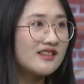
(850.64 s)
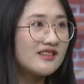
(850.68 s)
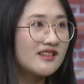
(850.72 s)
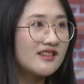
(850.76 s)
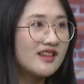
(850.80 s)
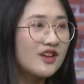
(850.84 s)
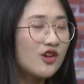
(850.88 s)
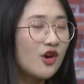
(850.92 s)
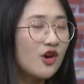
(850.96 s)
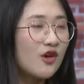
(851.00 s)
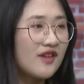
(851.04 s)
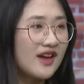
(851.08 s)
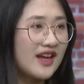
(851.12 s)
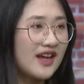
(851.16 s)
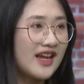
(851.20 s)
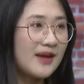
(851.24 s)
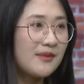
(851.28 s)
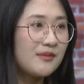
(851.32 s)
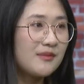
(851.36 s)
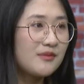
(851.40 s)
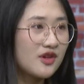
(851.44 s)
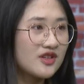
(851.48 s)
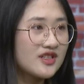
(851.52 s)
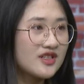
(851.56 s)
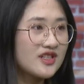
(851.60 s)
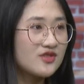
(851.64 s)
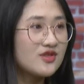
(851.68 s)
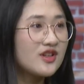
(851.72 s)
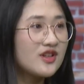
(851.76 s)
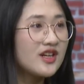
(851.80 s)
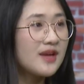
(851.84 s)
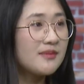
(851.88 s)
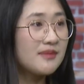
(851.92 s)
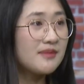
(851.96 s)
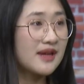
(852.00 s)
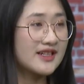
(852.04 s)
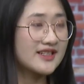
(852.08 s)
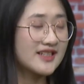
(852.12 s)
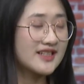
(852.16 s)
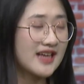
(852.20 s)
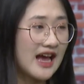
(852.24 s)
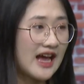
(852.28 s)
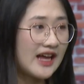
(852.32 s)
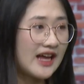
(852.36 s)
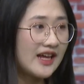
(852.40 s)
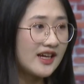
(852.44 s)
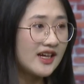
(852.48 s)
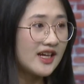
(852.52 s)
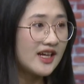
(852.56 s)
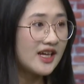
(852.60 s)
thì đối với em nó chỉ xuất hiện mặt
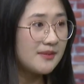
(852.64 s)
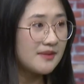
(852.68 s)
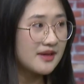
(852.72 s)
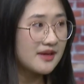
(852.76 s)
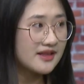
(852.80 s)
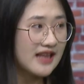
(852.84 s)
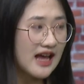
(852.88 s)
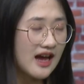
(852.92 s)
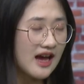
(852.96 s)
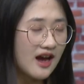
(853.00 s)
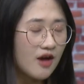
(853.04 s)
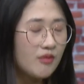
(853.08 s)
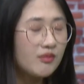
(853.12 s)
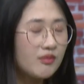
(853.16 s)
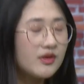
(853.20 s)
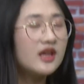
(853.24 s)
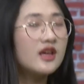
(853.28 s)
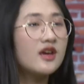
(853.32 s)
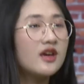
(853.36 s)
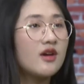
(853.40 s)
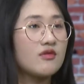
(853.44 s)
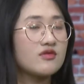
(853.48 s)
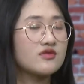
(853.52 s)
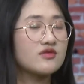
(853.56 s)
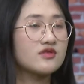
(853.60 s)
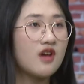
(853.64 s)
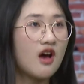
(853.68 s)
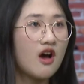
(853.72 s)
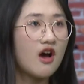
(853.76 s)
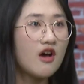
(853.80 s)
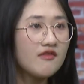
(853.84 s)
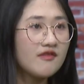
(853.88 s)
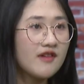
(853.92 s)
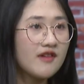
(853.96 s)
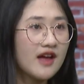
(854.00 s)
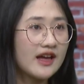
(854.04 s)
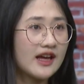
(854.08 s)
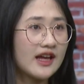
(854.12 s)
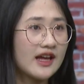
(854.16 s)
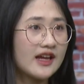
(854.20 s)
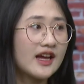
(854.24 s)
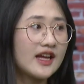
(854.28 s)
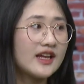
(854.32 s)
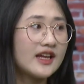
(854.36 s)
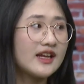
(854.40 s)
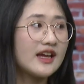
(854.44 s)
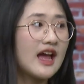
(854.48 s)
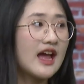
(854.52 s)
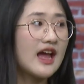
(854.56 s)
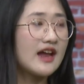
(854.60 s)
trái khi mà ta không hiểu rõ về cái
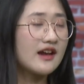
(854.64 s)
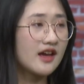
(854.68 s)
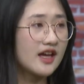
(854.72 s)
ngành nghề